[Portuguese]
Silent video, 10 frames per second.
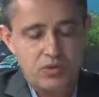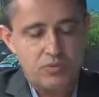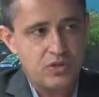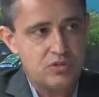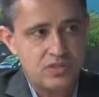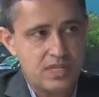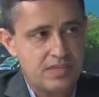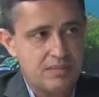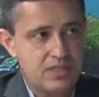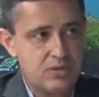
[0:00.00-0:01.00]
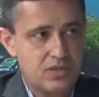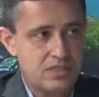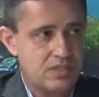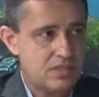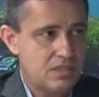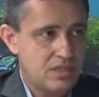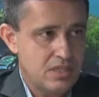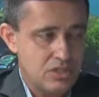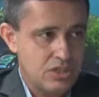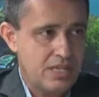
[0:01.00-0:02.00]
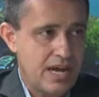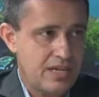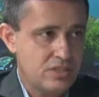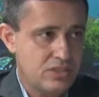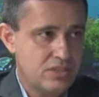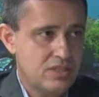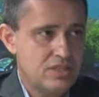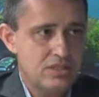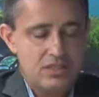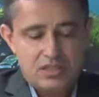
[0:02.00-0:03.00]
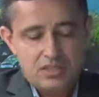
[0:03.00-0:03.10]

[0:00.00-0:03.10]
não pode contratar menores de idade. Isso.